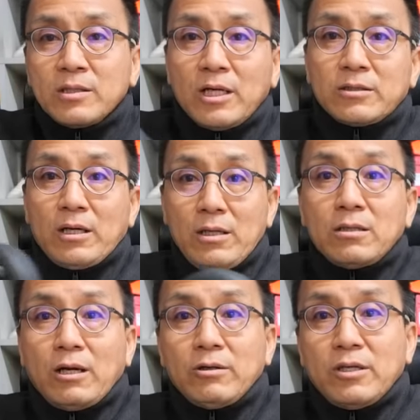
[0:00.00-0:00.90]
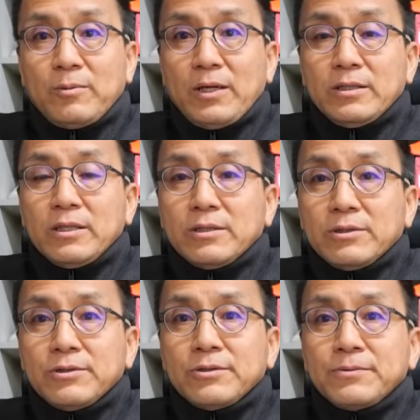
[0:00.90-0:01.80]
상당히 있다 이렇게 봐야
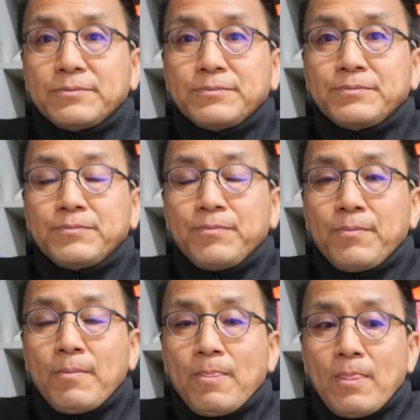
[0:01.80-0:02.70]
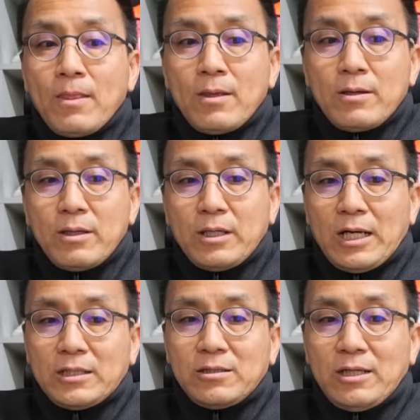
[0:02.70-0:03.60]
되거든요
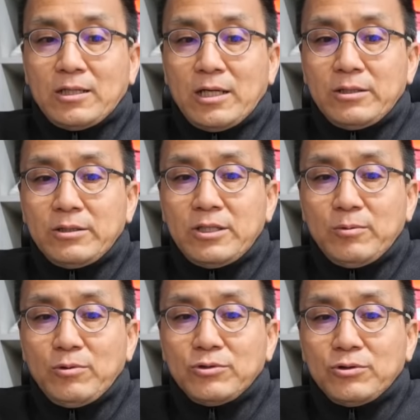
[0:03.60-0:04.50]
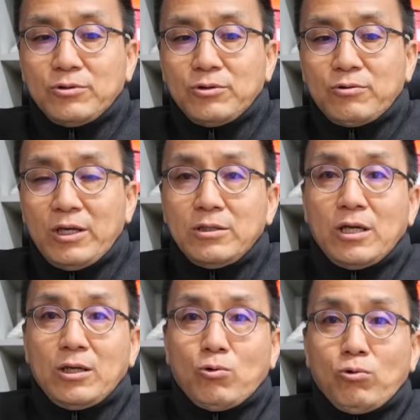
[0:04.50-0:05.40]
그러니까 아스레타는 기본적으로
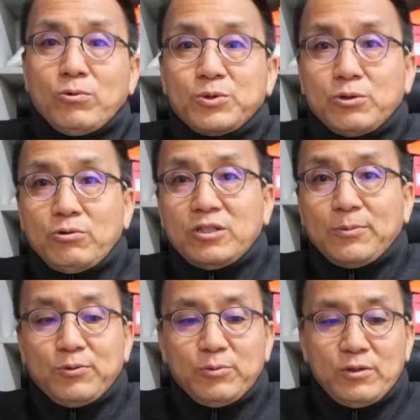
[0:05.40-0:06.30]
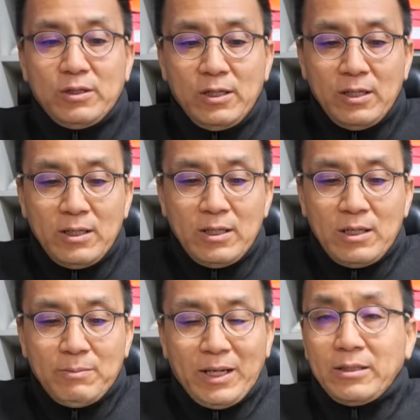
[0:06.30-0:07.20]
굉장히 고급스러운 제품을
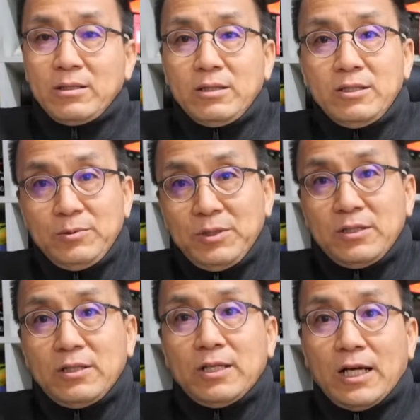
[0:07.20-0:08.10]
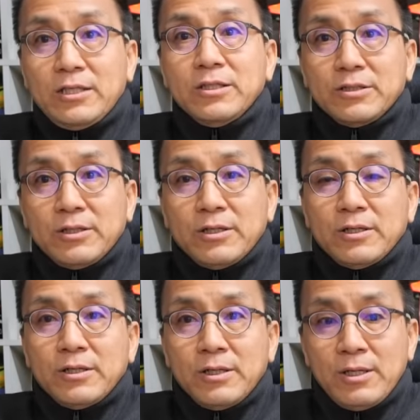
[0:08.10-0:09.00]
만드는 이미지는
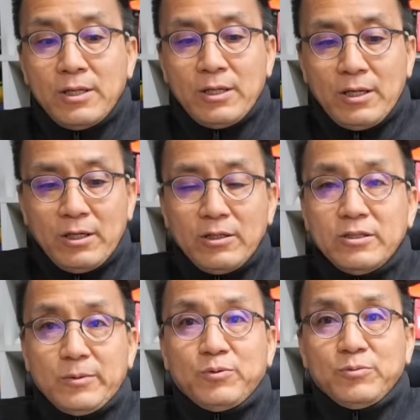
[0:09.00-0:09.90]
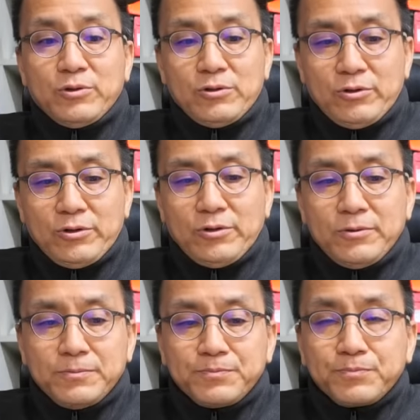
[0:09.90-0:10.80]
아니어서 이런 제품들도